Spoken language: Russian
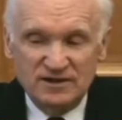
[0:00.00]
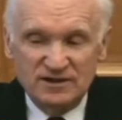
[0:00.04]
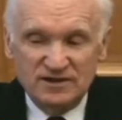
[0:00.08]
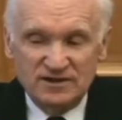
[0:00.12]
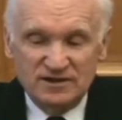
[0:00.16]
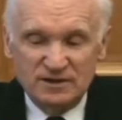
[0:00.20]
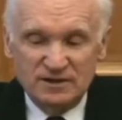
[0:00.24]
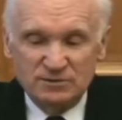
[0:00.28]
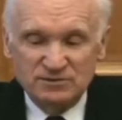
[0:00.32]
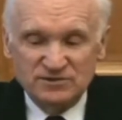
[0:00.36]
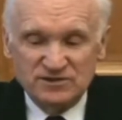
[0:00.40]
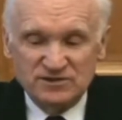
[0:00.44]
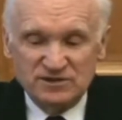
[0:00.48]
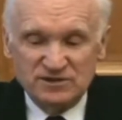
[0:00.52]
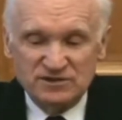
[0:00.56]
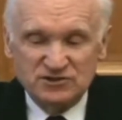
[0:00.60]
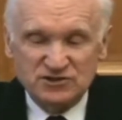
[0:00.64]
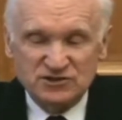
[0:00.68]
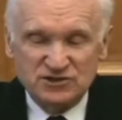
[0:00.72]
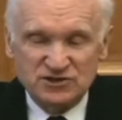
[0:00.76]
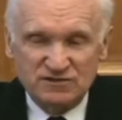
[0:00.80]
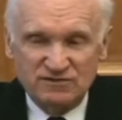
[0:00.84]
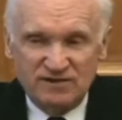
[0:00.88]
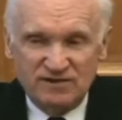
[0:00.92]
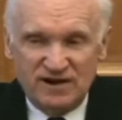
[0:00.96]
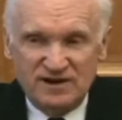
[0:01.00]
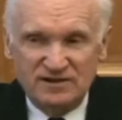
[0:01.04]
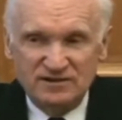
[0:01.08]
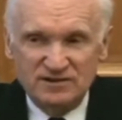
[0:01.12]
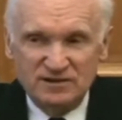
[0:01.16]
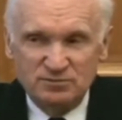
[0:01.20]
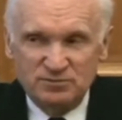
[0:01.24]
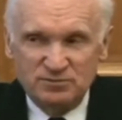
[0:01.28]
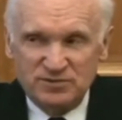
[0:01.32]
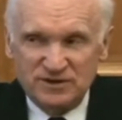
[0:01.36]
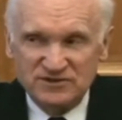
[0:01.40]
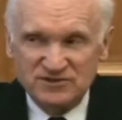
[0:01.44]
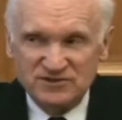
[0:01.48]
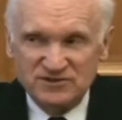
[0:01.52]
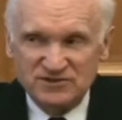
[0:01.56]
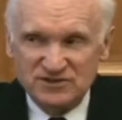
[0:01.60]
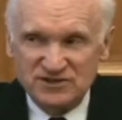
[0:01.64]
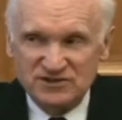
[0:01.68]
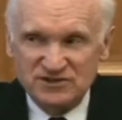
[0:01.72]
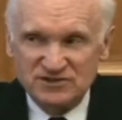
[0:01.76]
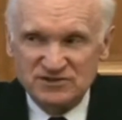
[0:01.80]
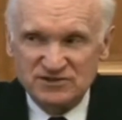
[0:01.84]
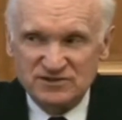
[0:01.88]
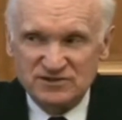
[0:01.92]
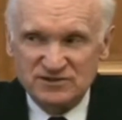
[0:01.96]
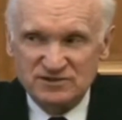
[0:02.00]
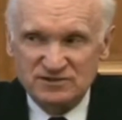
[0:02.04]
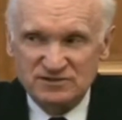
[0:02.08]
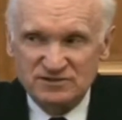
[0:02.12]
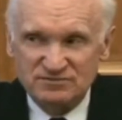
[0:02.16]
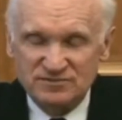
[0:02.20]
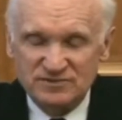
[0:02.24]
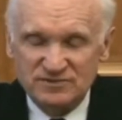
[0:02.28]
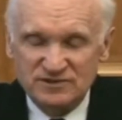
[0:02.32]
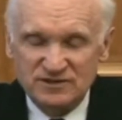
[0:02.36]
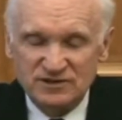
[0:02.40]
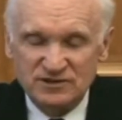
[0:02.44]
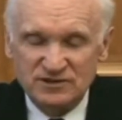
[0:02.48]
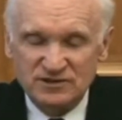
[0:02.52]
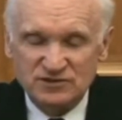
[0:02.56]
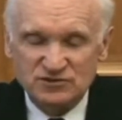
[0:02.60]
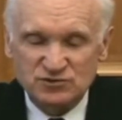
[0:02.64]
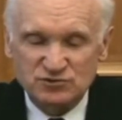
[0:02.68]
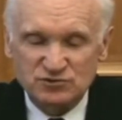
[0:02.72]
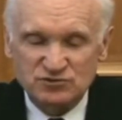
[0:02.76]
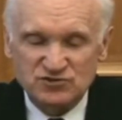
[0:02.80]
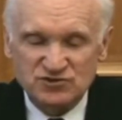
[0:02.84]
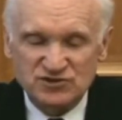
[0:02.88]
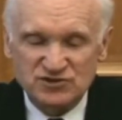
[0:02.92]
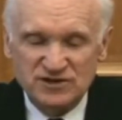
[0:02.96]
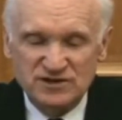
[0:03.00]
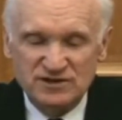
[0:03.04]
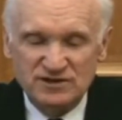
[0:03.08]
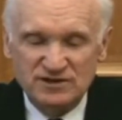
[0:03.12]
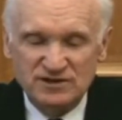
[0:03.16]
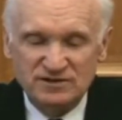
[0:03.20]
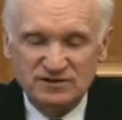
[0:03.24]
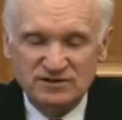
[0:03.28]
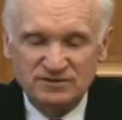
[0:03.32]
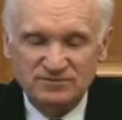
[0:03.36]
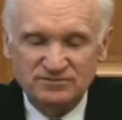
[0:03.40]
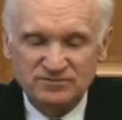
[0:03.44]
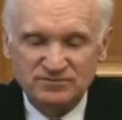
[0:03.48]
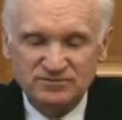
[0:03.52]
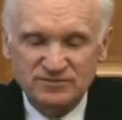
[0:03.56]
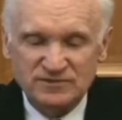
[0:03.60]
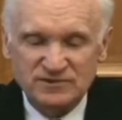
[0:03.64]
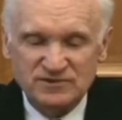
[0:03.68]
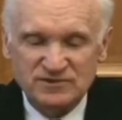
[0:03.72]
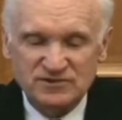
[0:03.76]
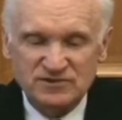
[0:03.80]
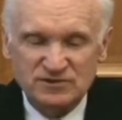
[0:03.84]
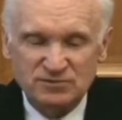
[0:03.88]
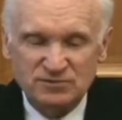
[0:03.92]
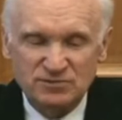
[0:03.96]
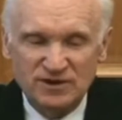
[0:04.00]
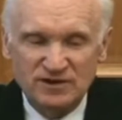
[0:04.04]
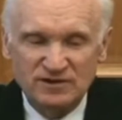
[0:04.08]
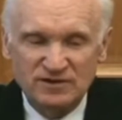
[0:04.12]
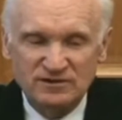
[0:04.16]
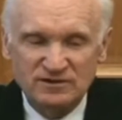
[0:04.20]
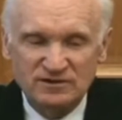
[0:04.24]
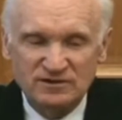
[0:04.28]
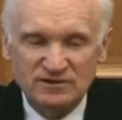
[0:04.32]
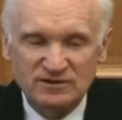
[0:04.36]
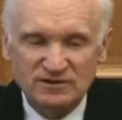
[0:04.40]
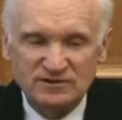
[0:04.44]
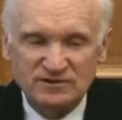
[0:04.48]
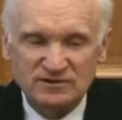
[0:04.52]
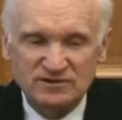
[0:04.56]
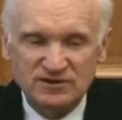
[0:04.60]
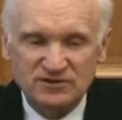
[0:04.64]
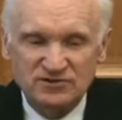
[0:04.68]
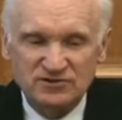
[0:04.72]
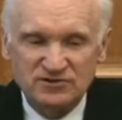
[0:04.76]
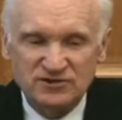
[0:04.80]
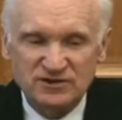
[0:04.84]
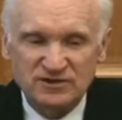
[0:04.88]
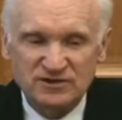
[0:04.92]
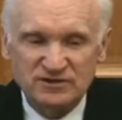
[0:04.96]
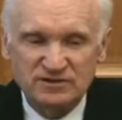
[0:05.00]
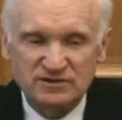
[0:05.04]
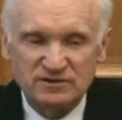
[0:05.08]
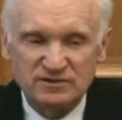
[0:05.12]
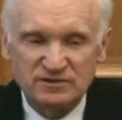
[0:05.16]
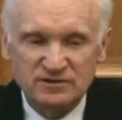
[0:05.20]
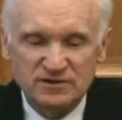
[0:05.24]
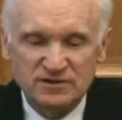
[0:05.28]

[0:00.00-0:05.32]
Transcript: я бы сказал, шквальный процесс разрушения семейных отношений.